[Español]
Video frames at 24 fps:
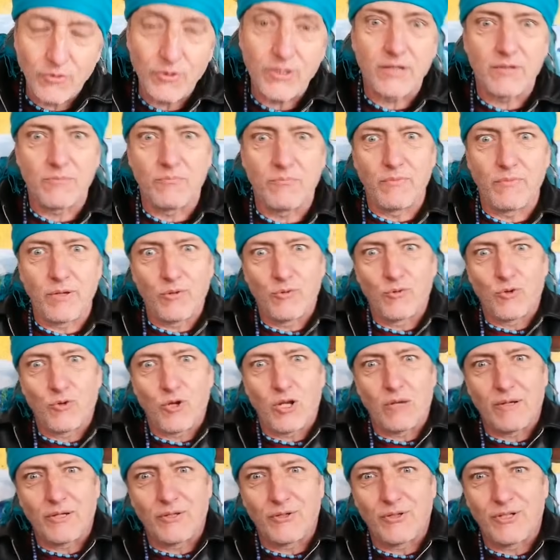Oye, me uno a
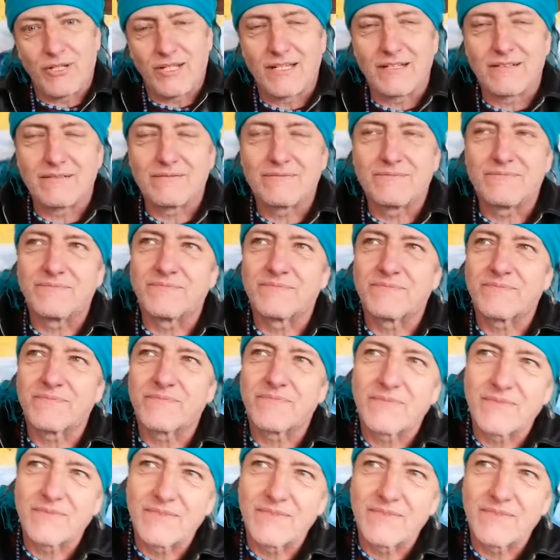la mayoría. ¿Mm?